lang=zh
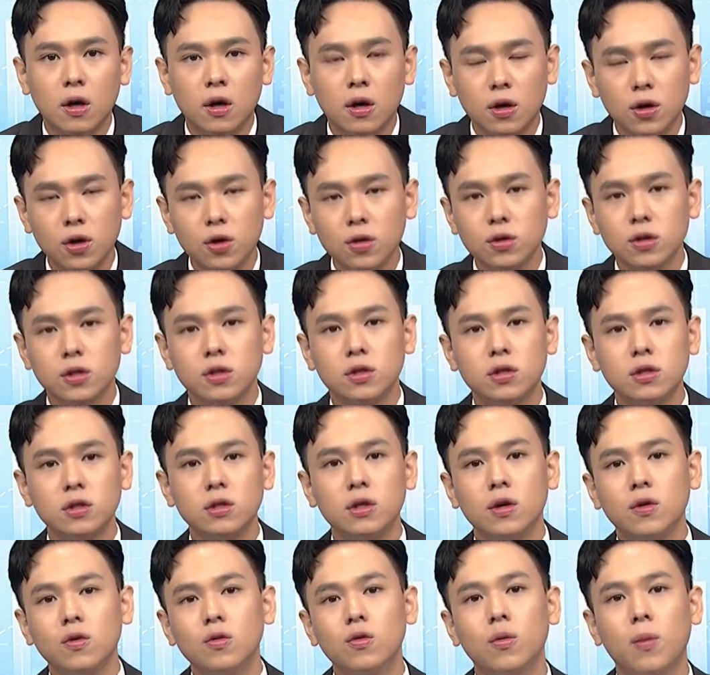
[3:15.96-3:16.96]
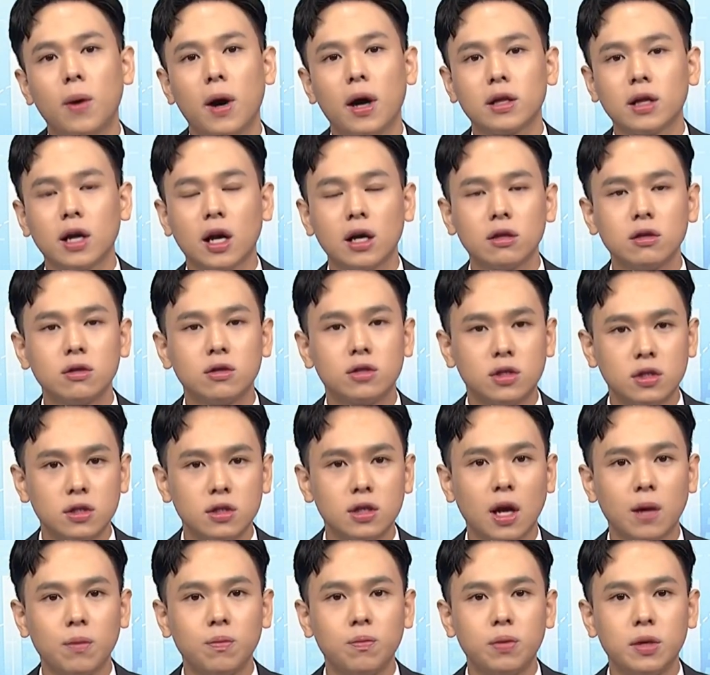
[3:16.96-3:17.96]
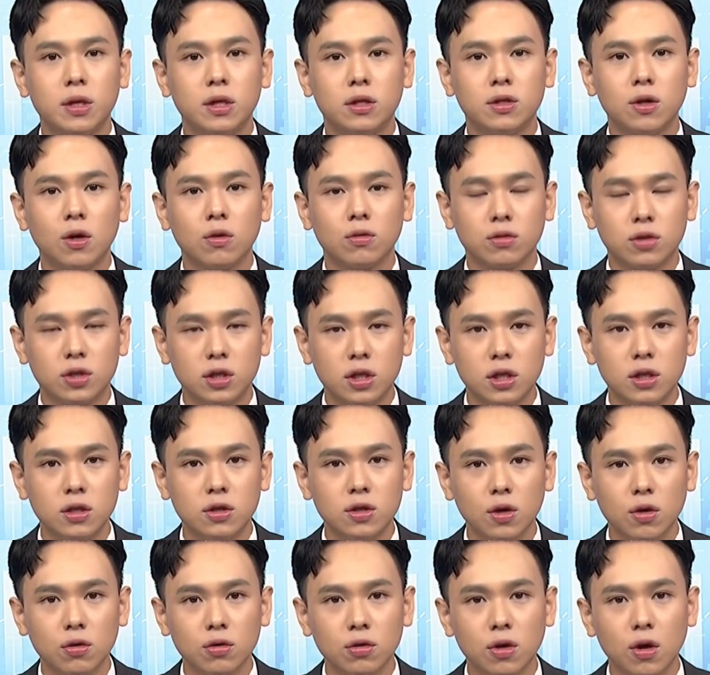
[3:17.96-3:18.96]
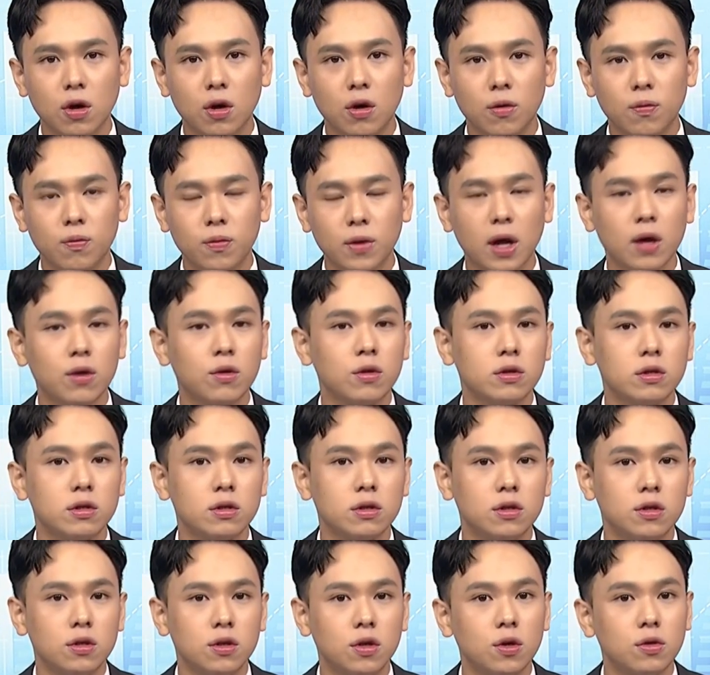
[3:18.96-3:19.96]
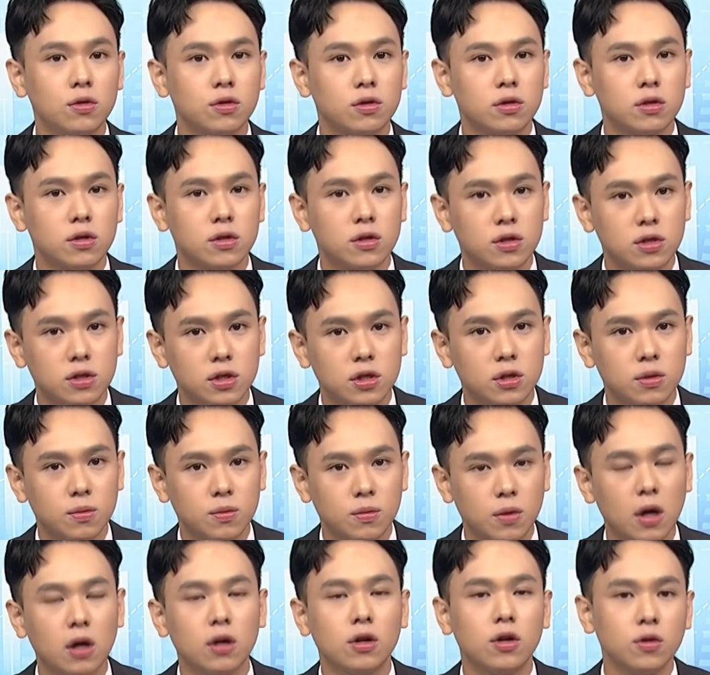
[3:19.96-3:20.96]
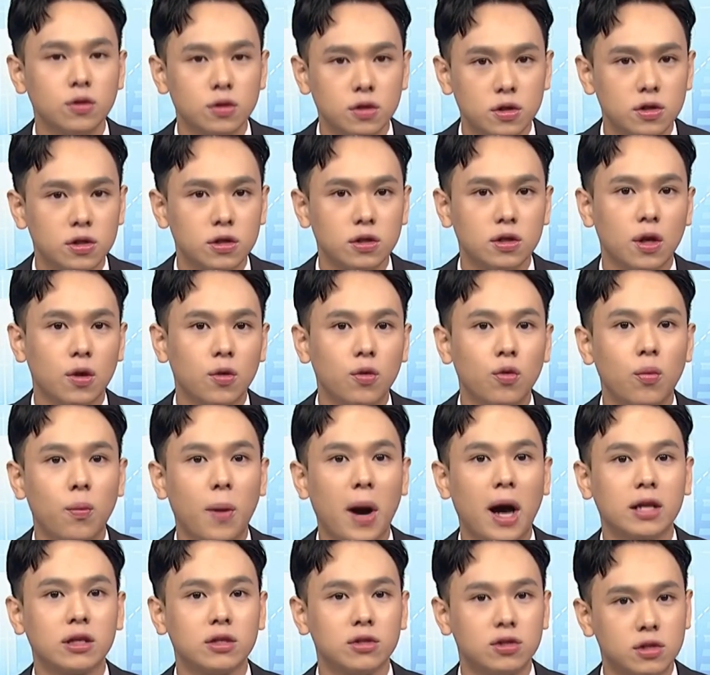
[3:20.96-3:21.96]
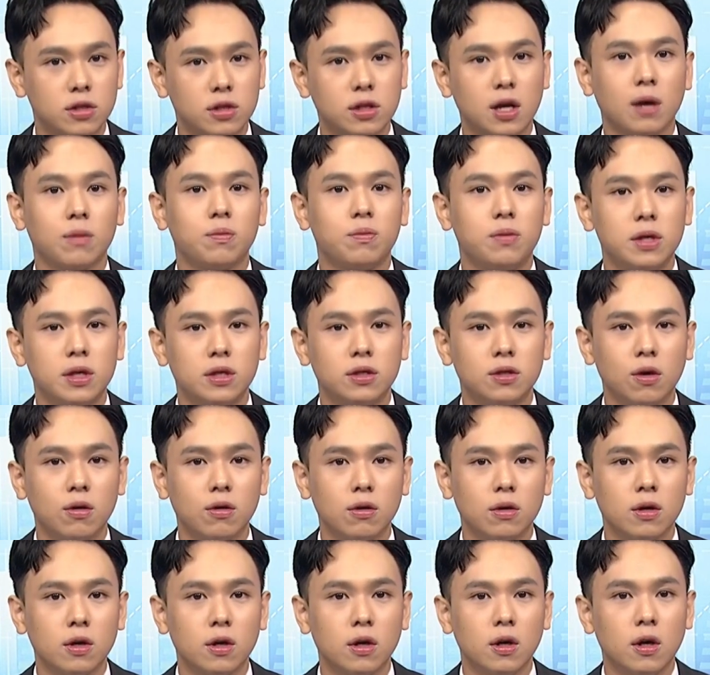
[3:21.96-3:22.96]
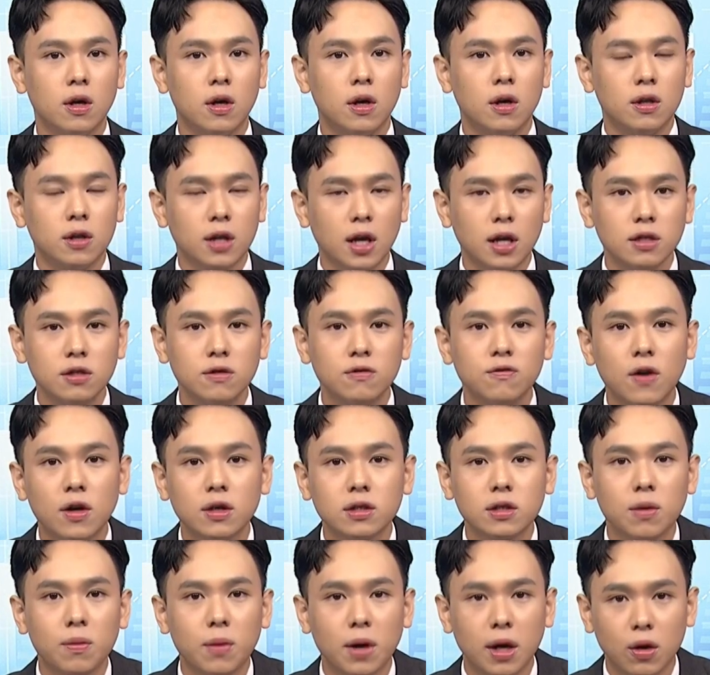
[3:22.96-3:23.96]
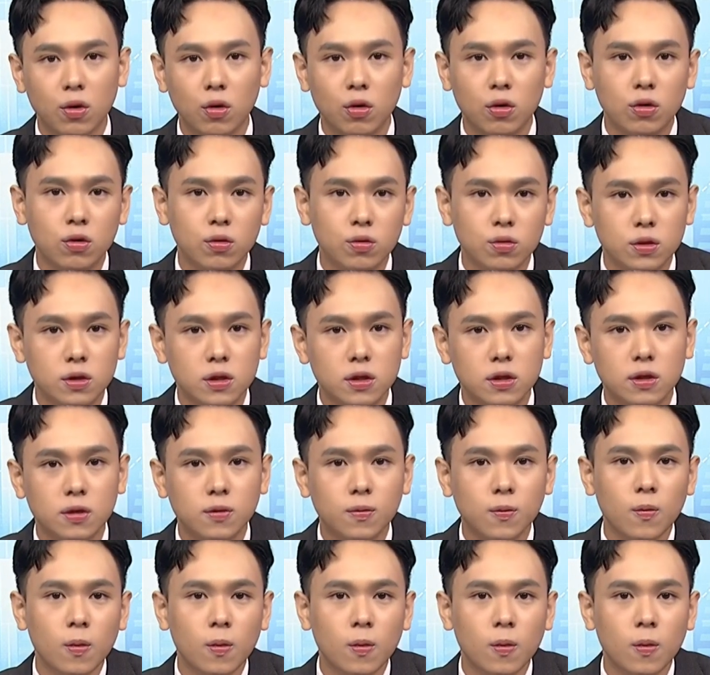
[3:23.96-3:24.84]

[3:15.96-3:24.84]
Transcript: 六十四点五趴，它的资产比重，其中有大约是六十四呃六十四点五趴的资产比重，它是放在美国股市。